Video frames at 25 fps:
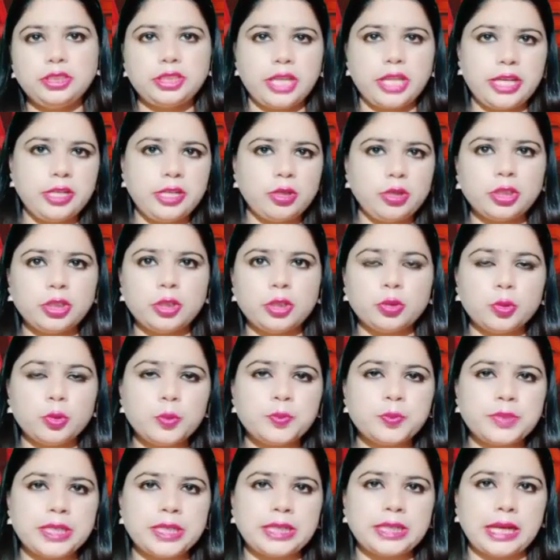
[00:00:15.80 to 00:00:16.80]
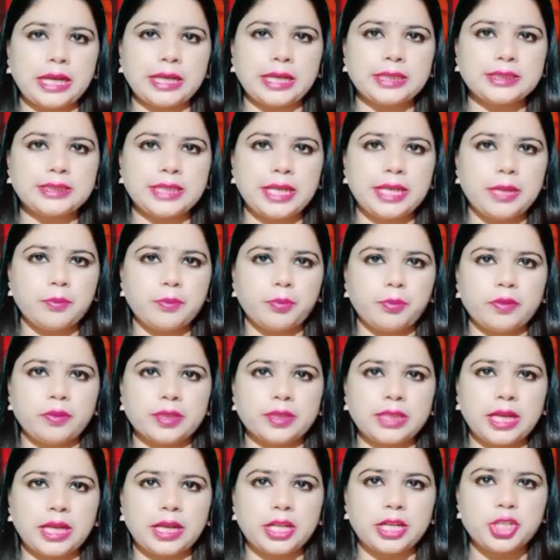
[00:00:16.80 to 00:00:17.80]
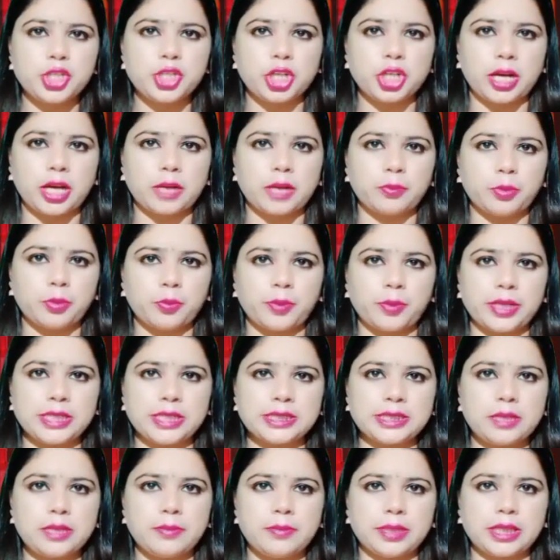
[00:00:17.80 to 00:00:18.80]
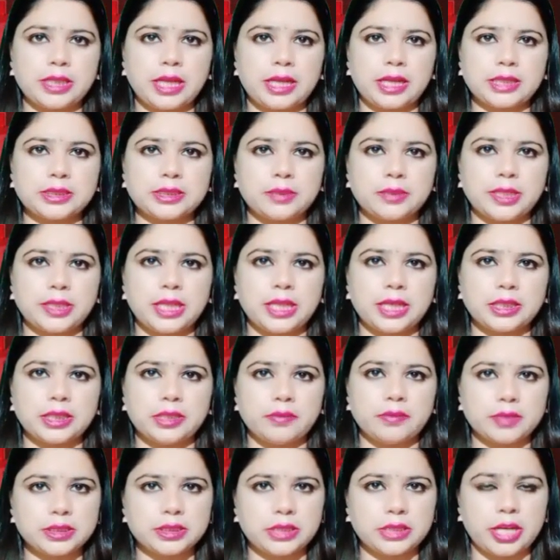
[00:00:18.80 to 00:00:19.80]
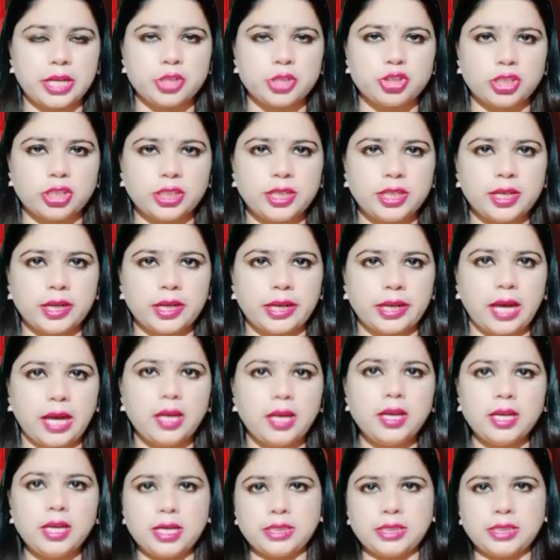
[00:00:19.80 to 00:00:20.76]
संयुक्त रूप से थाना सलेमपुर व थाना शिकारपुर परिसर में थाना समाधान दिवस का आयोजन किया गया